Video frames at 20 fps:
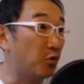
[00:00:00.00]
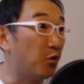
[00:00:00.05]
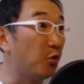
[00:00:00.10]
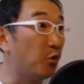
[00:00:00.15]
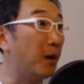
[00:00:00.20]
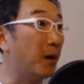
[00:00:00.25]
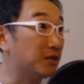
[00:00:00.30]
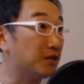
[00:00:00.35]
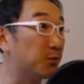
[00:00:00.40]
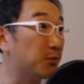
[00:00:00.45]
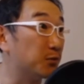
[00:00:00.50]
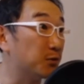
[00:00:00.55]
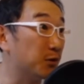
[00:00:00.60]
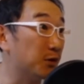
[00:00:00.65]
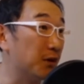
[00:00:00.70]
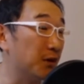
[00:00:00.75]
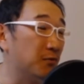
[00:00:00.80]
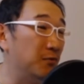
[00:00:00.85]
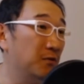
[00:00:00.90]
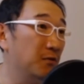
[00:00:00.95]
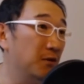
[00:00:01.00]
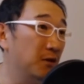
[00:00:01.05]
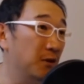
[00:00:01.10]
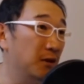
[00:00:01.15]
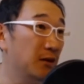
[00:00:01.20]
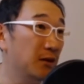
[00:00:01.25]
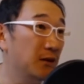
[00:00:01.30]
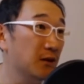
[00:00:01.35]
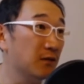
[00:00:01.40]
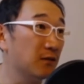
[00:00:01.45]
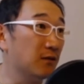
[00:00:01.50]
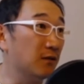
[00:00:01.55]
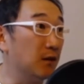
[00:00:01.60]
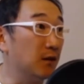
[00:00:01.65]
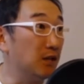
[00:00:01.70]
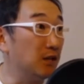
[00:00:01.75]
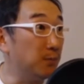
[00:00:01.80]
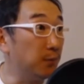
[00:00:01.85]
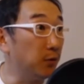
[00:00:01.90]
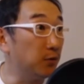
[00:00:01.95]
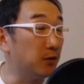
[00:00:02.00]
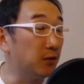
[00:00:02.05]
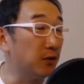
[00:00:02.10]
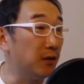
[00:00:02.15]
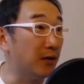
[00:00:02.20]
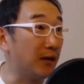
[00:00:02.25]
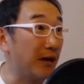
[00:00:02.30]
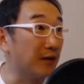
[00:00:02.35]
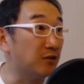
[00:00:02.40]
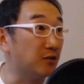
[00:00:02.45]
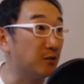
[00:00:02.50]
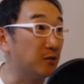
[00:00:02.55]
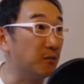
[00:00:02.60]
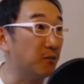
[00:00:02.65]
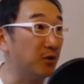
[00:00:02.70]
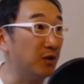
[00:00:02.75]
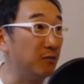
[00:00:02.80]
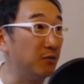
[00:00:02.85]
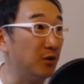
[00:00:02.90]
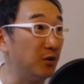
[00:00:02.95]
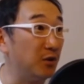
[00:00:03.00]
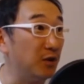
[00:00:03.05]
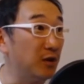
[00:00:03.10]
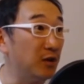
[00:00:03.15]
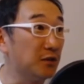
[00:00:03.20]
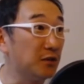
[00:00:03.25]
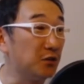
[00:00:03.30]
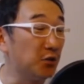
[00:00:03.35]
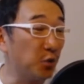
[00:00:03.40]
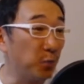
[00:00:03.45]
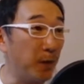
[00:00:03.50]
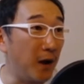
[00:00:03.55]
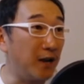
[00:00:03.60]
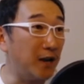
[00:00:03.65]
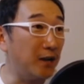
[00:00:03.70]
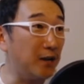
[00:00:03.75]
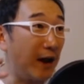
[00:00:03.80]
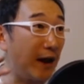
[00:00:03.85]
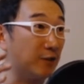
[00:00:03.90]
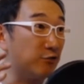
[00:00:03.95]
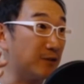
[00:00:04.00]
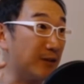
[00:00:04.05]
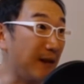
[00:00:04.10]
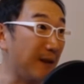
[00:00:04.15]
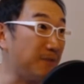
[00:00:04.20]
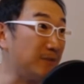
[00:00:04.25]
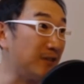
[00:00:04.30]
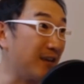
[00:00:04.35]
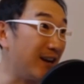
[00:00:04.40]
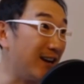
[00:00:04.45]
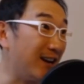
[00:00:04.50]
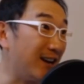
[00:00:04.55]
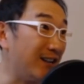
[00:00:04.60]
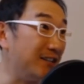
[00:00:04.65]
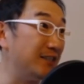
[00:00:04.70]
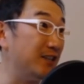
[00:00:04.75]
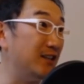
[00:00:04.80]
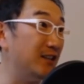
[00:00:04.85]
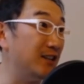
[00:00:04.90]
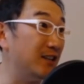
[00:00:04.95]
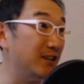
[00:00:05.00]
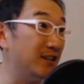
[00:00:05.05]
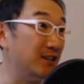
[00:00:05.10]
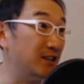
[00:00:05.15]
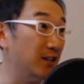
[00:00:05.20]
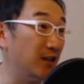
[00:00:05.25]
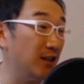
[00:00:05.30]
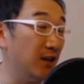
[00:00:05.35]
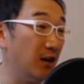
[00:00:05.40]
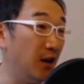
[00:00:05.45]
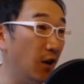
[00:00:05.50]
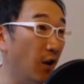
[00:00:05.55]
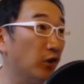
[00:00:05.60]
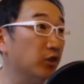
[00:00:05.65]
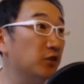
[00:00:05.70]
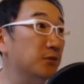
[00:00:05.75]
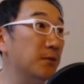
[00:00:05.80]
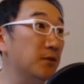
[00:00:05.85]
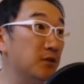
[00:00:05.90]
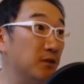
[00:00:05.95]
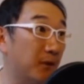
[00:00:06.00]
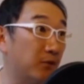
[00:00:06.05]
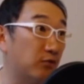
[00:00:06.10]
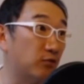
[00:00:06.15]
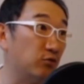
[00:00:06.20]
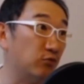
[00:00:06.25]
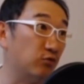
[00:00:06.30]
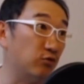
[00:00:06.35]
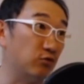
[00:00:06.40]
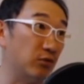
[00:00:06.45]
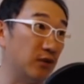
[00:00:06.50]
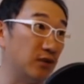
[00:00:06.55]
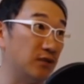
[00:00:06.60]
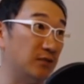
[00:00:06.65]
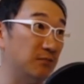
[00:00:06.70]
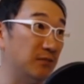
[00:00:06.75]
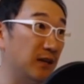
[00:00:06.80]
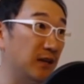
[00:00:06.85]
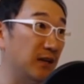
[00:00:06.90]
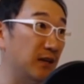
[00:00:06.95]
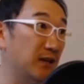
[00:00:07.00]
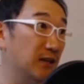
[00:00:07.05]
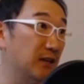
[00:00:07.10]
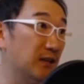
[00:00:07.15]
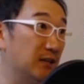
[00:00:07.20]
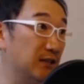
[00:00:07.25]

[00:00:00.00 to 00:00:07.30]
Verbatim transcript: 고바이시 포석이라고. 그런데 이 포석의 강점은 뭐냐면 초반에 아주 짭짤한 실리를 흙이 얻으면서 바둑을 둘 수가 있습니다.